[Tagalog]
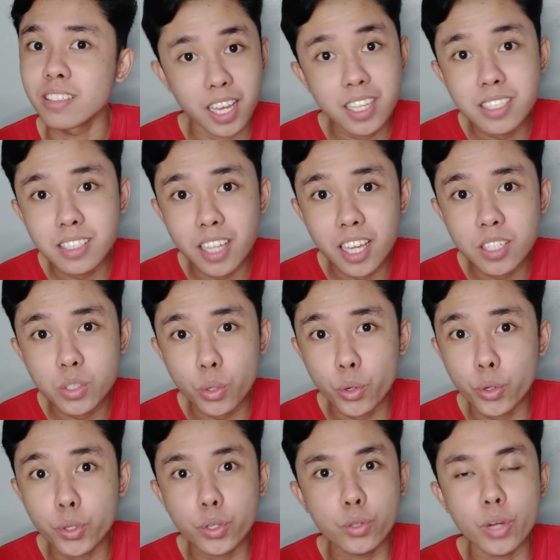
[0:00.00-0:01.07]
taste test
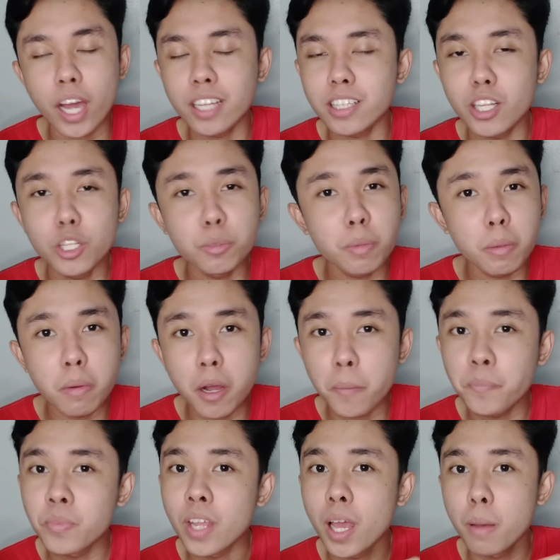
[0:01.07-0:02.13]
or kahit ano pa
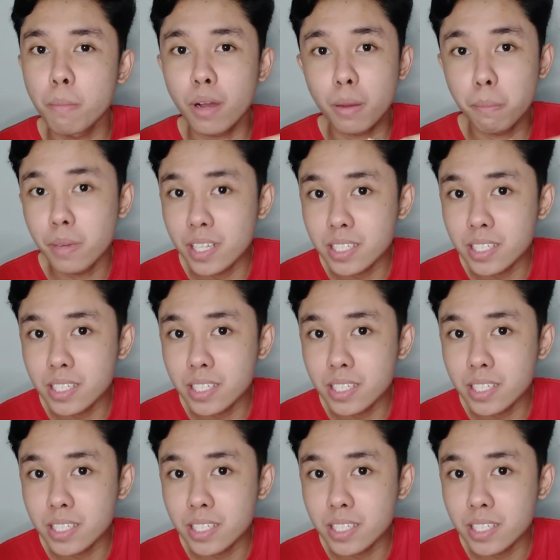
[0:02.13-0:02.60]
bang mga